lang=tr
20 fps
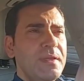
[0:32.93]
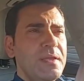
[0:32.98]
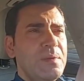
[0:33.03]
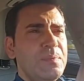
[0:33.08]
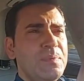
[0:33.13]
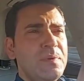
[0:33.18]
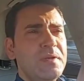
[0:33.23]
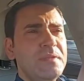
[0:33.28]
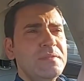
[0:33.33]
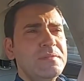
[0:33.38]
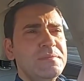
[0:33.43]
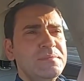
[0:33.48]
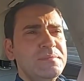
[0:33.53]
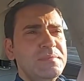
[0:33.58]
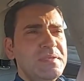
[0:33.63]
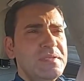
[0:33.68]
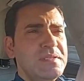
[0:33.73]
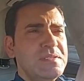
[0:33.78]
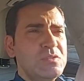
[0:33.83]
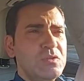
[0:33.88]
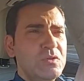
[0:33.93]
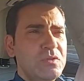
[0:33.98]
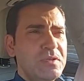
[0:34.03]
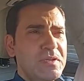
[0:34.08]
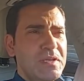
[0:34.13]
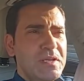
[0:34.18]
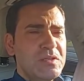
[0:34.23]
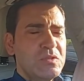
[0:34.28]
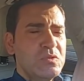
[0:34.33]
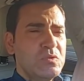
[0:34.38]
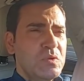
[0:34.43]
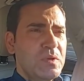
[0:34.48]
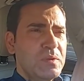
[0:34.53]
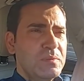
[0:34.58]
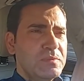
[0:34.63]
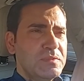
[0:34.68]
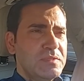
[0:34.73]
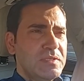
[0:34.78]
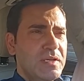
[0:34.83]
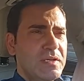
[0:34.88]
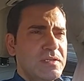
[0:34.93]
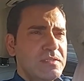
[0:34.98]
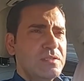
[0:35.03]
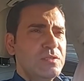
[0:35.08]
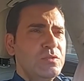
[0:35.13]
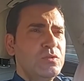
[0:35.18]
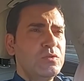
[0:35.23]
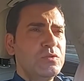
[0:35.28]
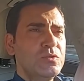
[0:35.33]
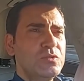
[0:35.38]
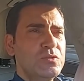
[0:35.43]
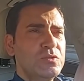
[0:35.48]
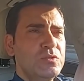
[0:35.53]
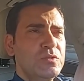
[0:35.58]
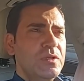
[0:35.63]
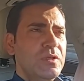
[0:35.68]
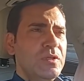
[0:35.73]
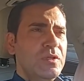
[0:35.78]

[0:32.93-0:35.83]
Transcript: yapan birisi olarak duamızı arz ediyoruz.